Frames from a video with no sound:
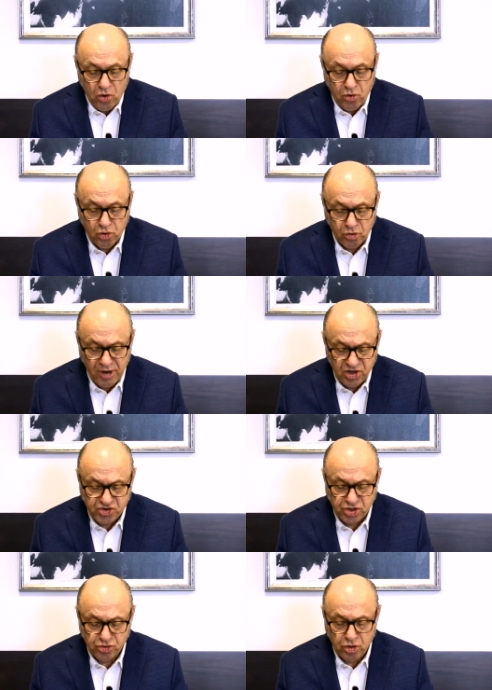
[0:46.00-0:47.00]
Koruma
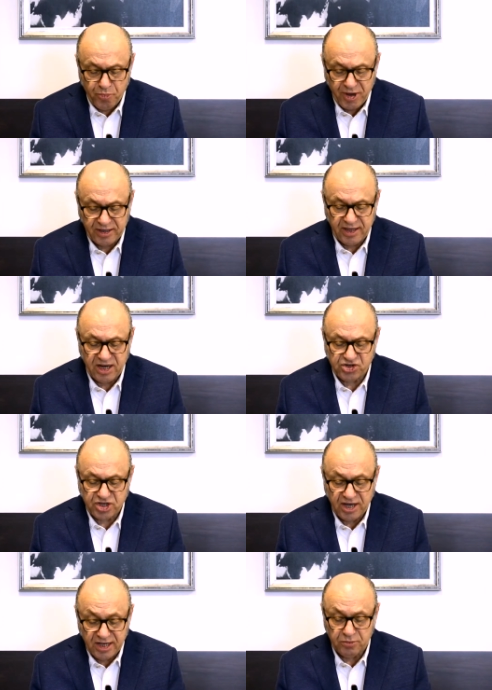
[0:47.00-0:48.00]
için köpeklere
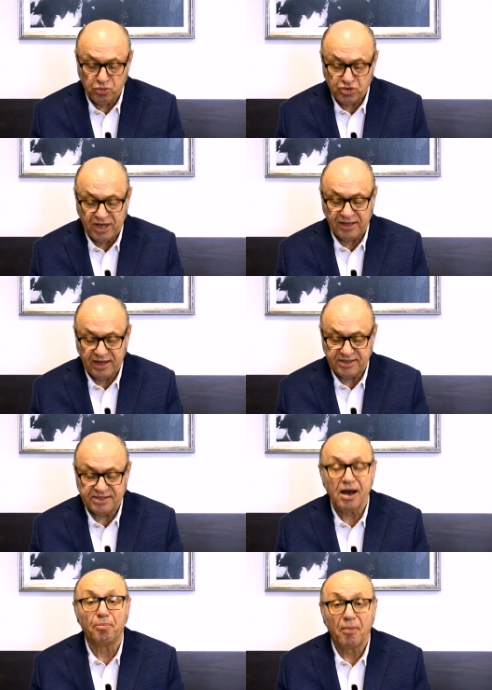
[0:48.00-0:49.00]
şerit
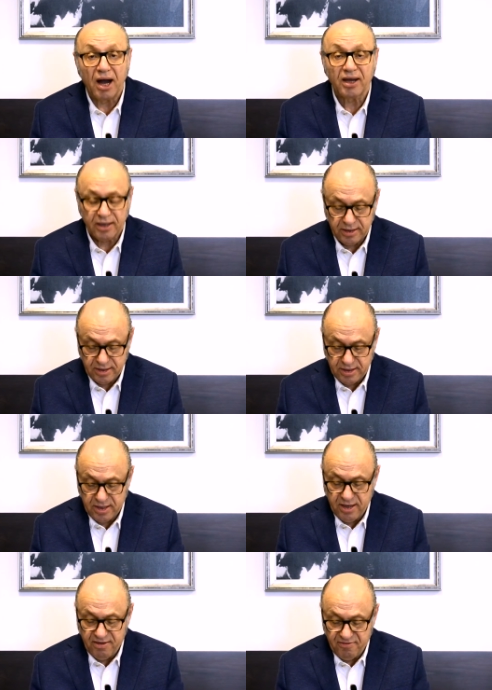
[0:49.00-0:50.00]
mücadelesi yapmak
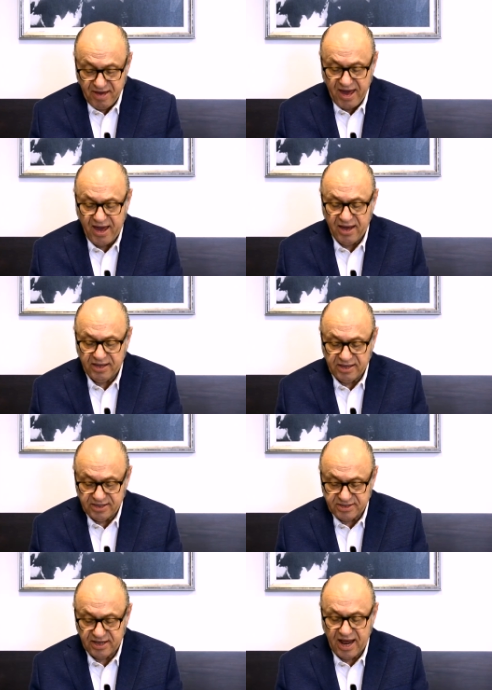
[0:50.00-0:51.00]
ve
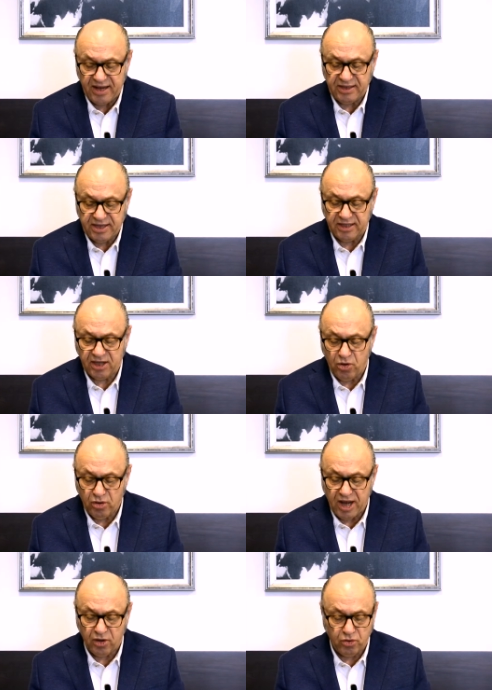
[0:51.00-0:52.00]
kesilen ya da
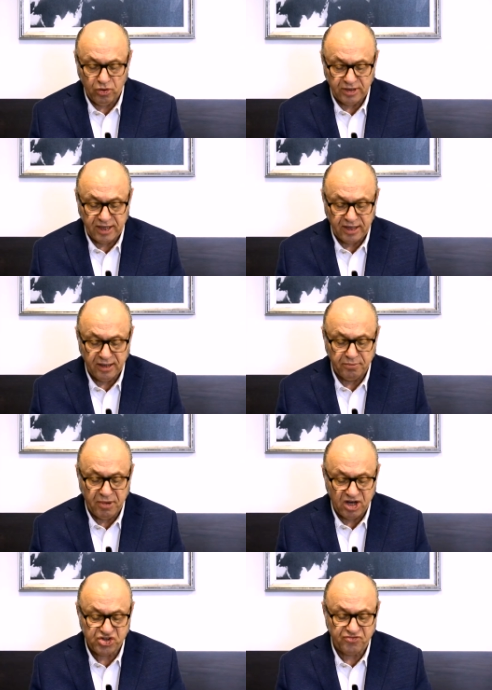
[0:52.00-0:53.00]
ölen koyunların
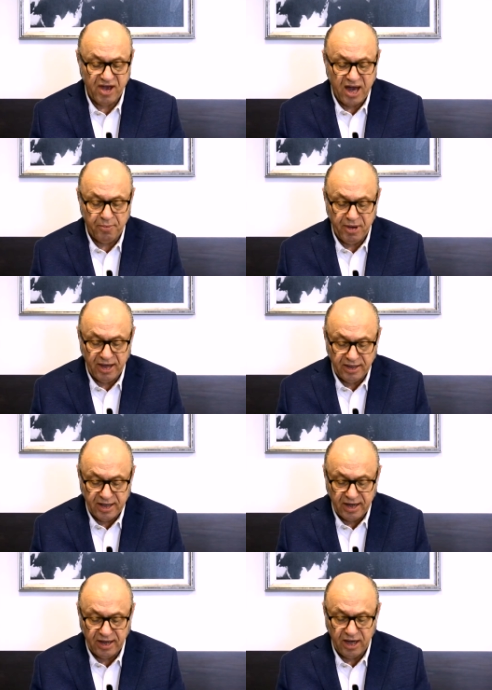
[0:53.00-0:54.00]
baş veya
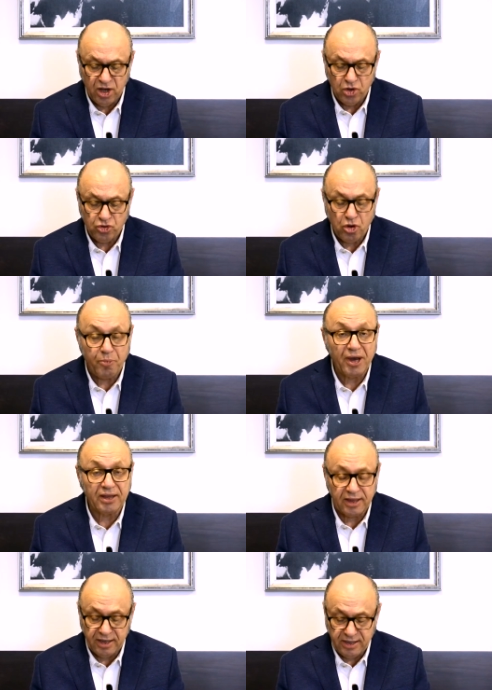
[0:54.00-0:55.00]
beyinlerini
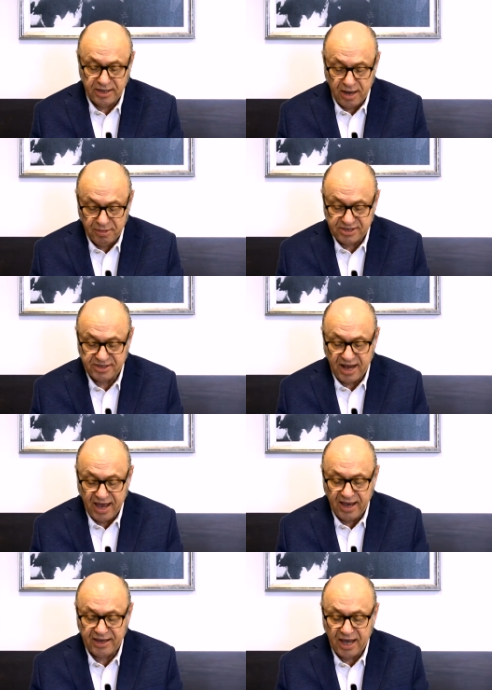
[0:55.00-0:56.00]
köpeklerin yemesine
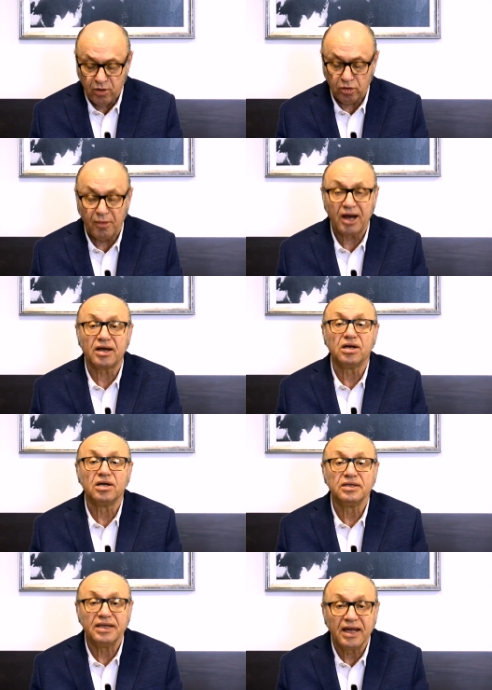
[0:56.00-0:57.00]
engel olmak
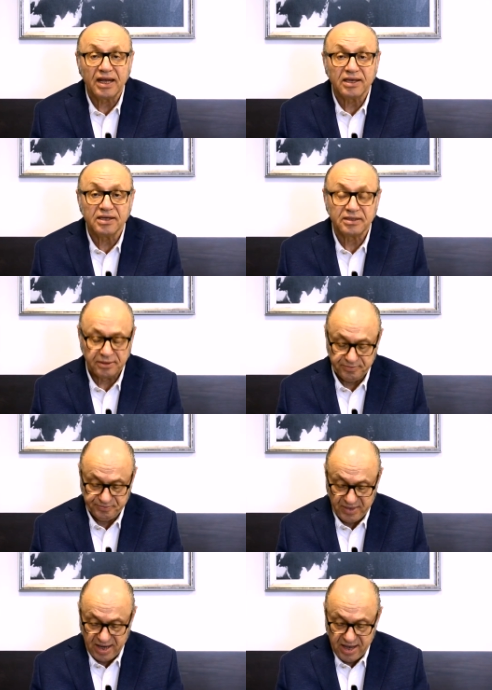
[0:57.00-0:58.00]
gerekir.
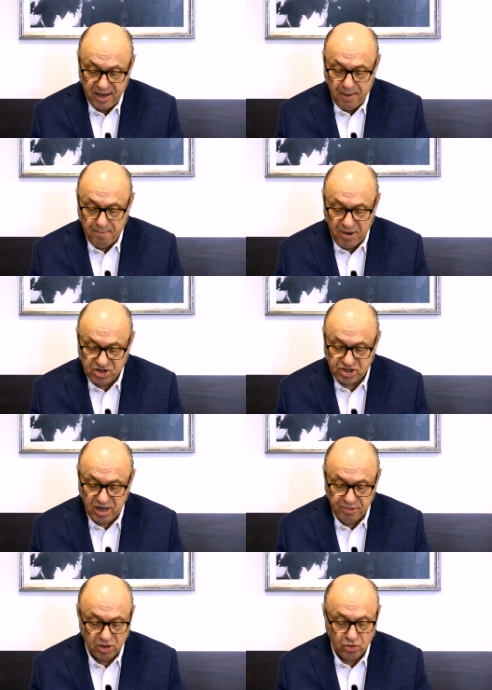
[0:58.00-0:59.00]

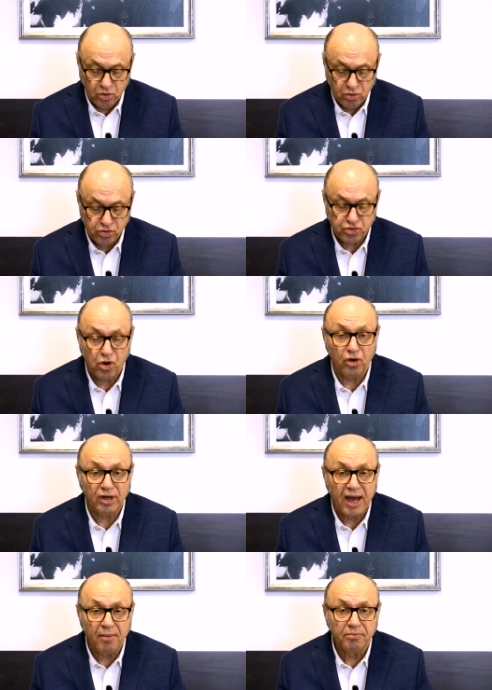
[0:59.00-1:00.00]
Başka bir koruyucu
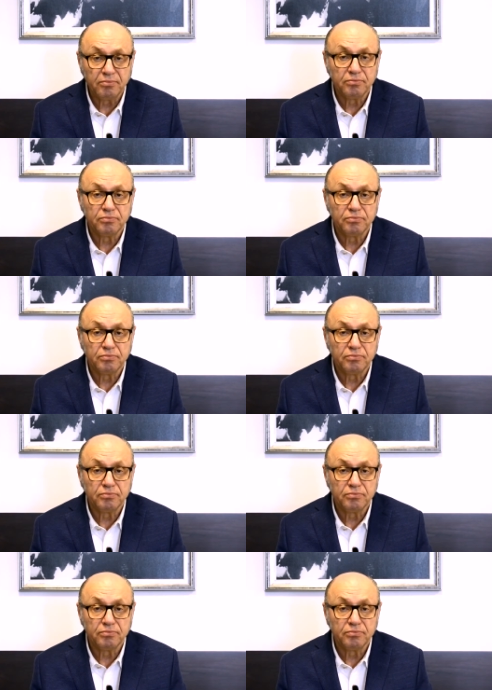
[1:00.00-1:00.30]
önlem